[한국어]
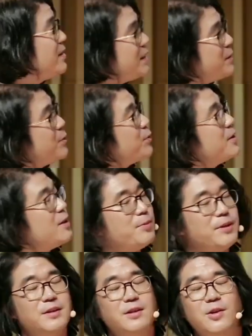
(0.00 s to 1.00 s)
72초
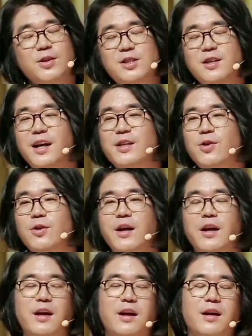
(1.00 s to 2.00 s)
TV를 런칭하기
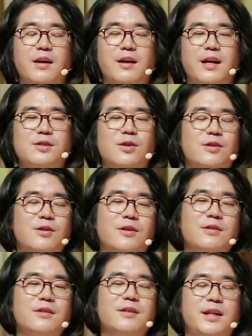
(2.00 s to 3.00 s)
전에
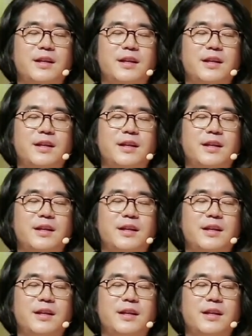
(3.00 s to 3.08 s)
했었던